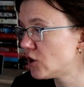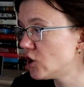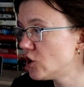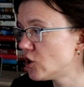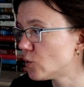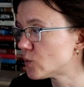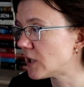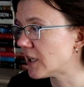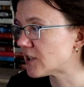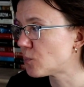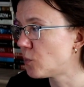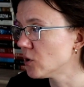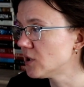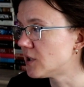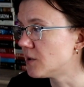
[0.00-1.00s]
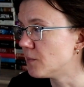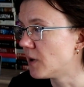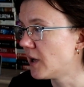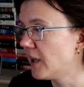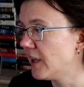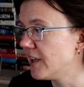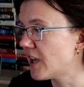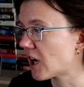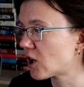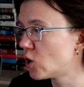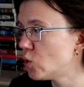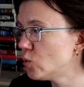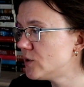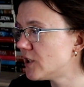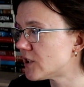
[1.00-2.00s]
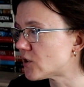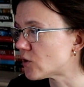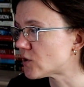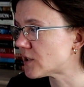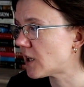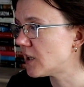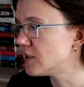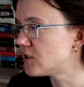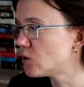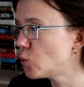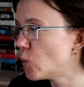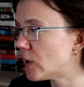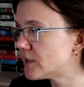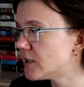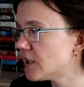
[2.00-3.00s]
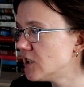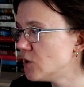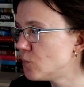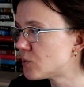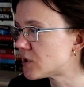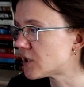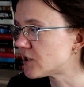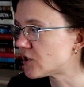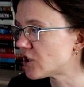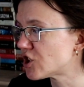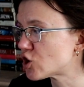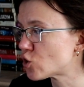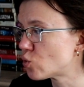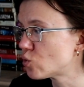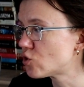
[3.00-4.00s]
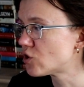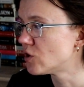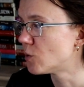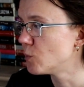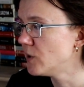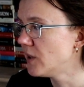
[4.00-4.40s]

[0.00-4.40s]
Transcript: Tysiąc lat po tym, jak ludzie zostali zgładzeni przez sztuczną